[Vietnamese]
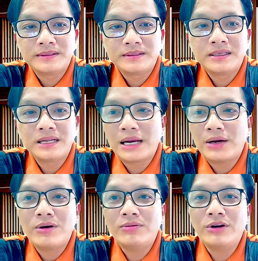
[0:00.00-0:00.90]
cho nên
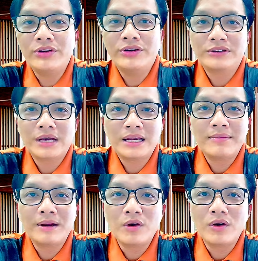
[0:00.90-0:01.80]
anh cũng không nói được anh
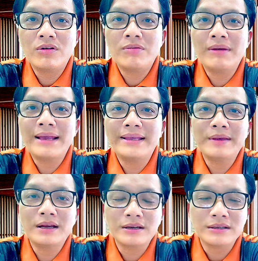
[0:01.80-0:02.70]
lên bình luận cũng không ai chấp
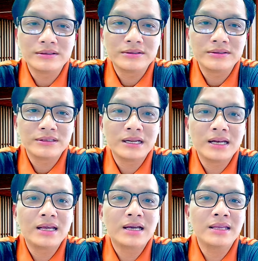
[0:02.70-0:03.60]
nhận được cho nên
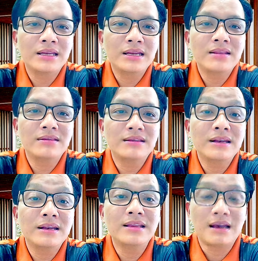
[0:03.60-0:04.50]
là cái nick
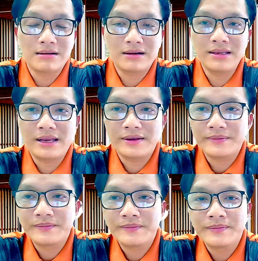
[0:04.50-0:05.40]
nick này nick thật cả nhà
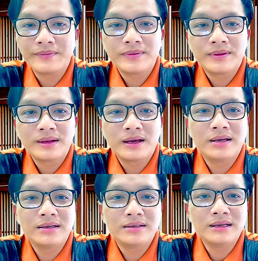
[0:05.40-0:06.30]

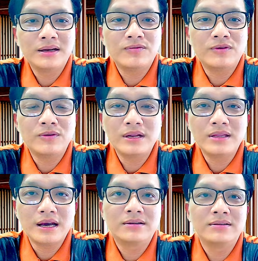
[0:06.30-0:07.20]
à, nick ngọc vũ là nick
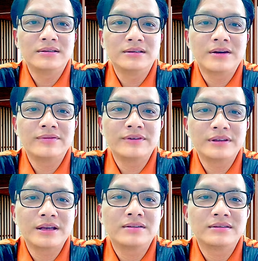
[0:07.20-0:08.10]
thật người thật việc
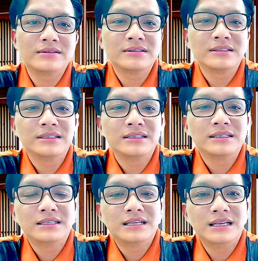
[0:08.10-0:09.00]
thật thì